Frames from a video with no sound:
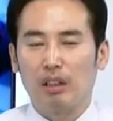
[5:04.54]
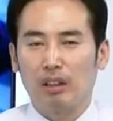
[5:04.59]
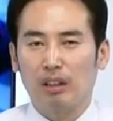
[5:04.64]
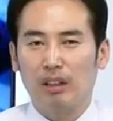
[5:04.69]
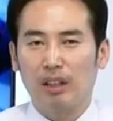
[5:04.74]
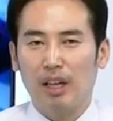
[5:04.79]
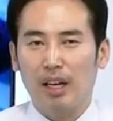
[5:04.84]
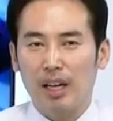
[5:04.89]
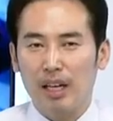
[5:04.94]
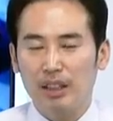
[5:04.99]

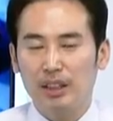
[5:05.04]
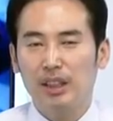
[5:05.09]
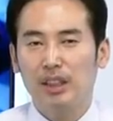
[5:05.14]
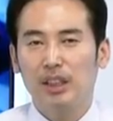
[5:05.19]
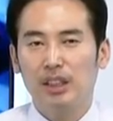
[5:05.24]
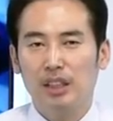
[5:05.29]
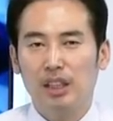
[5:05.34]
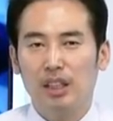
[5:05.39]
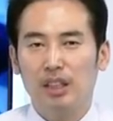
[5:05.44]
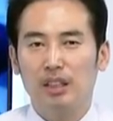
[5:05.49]
여타
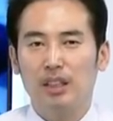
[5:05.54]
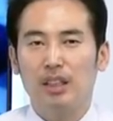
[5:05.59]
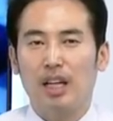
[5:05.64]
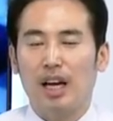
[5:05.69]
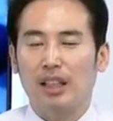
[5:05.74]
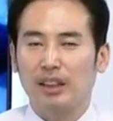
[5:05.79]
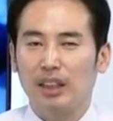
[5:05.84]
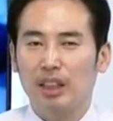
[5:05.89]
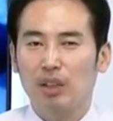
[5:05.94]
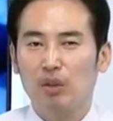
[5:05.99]
LCC라든지
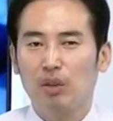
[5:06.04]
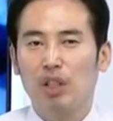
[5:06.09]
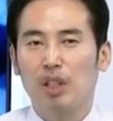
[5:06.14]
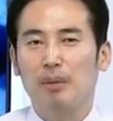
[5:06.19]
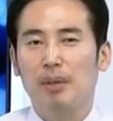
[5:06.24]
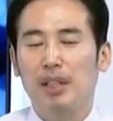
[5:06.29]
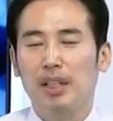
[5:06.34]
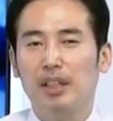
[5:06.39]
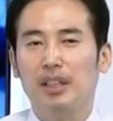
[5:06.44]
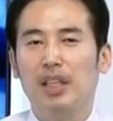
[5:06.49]
아시아항공
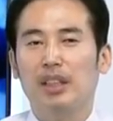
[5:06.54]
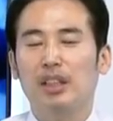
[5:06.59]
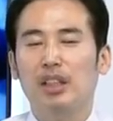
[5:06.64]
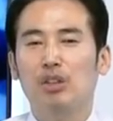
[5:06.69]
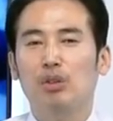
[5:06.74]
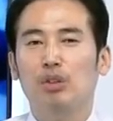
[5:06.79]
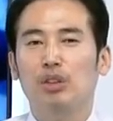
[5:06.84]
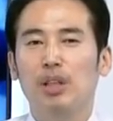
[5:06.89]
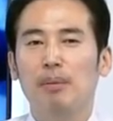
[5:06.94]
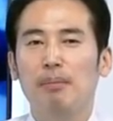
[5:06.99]
대비
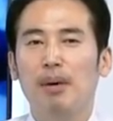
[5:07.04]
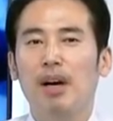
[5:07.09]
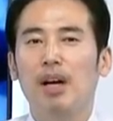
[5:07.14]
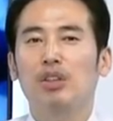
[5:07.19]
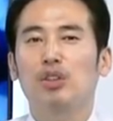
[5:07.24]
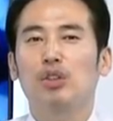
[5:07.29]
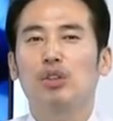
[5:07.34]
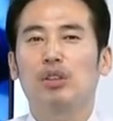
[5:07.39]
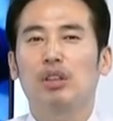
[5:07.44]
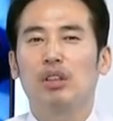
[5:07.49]
상대적으로 선방할
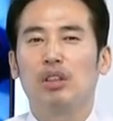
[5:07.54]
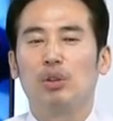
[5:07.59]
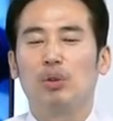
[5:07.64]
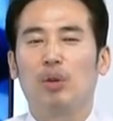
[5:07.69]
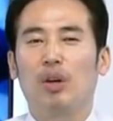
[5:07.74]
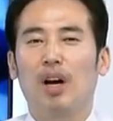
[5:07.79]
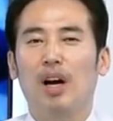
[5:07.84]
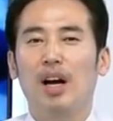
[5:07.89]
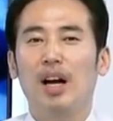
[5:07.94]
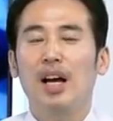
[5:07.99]
수 있던
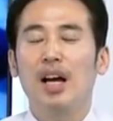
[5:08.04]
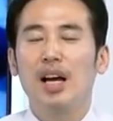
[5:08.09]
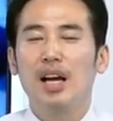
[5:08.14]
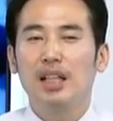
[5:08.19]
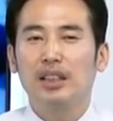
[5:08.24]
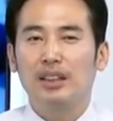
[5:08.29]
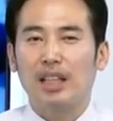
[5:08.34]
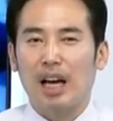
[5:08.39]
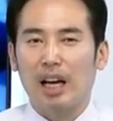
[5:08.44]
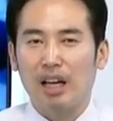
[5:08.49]
이유가
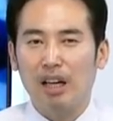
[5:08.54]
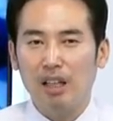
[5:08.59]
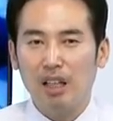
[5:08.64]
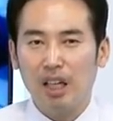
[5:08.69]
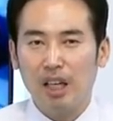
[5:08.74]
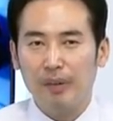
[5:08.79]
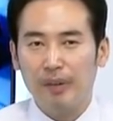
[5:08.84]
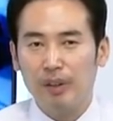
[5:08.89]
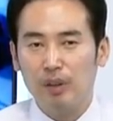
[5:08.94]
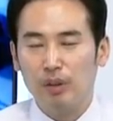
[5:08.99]
장거리
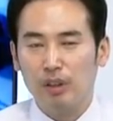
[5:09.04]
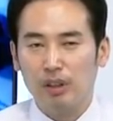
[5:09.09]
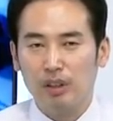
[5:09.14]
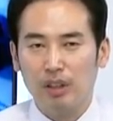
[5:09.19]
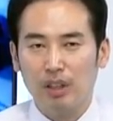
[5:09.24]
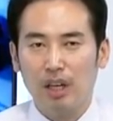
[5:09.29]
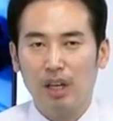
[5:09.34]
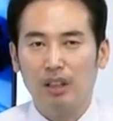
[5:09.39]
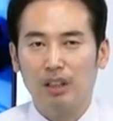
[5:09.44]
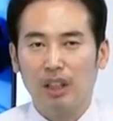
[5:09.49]
해외 노선에
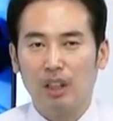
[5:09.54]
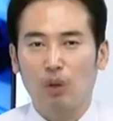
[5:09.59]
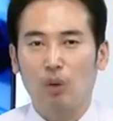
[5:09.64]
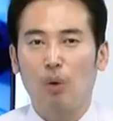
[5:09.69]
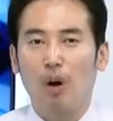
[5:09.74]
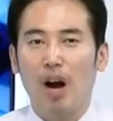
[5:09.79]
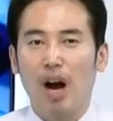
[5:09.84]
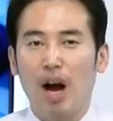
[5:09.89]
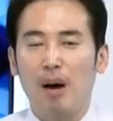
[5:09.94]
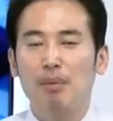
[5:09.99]
특화가 돼 있고
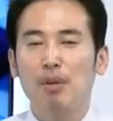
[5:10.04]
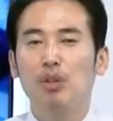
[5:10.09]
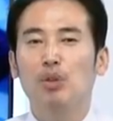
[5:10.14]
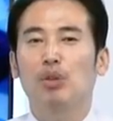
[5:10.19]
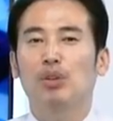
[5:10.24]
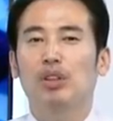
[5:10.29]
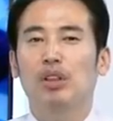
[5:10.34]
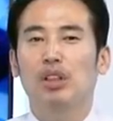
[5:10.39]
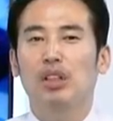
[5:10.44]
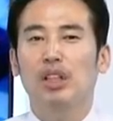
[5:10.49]
화물
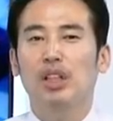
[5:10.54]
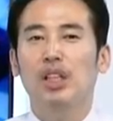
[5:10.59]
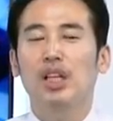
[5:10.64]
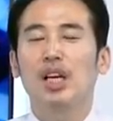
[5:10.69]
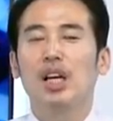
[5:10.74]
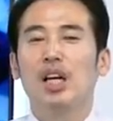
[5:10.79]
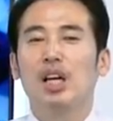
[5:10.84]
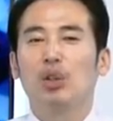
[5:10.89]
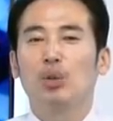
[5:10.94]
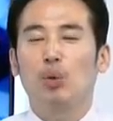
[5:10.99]
노선이
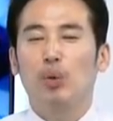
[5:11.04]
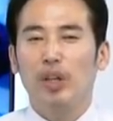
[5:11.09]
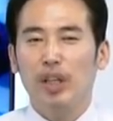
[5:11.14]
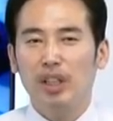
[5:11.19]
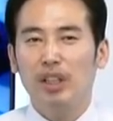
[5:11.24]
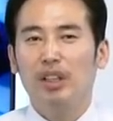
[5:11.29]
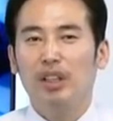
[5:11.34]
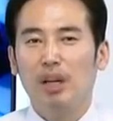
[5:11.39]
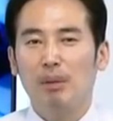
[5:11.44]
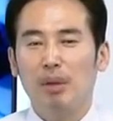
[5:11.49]
또
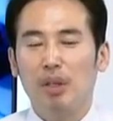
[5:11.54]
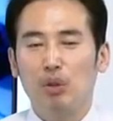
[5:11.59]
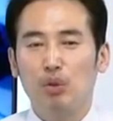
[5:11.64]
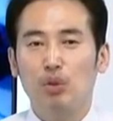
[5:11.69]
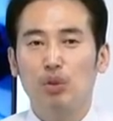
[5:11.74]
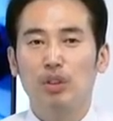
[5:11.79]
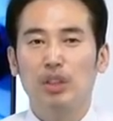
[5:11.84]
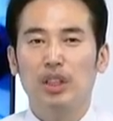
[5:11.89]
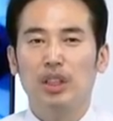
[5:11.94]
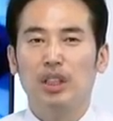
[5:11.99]
있기 때문에
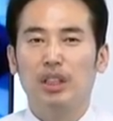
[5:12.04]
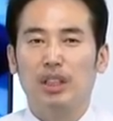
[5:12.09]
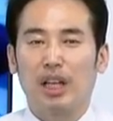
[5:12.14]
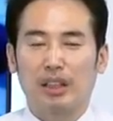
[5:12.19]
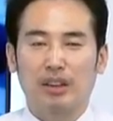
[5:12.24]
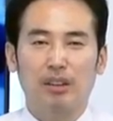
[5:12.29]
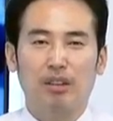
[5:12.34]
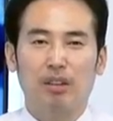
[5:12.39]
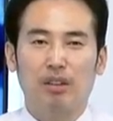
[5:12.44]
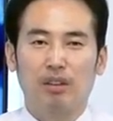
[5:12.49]
수익이
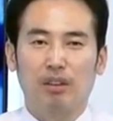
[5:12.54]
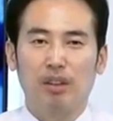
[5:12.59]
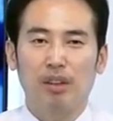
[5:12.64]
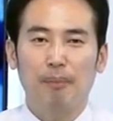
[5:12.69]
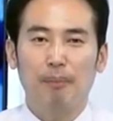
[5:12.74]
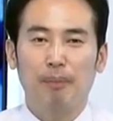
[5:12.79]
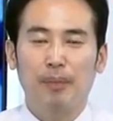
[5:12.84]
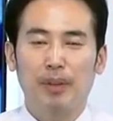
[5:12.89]
났었거든요.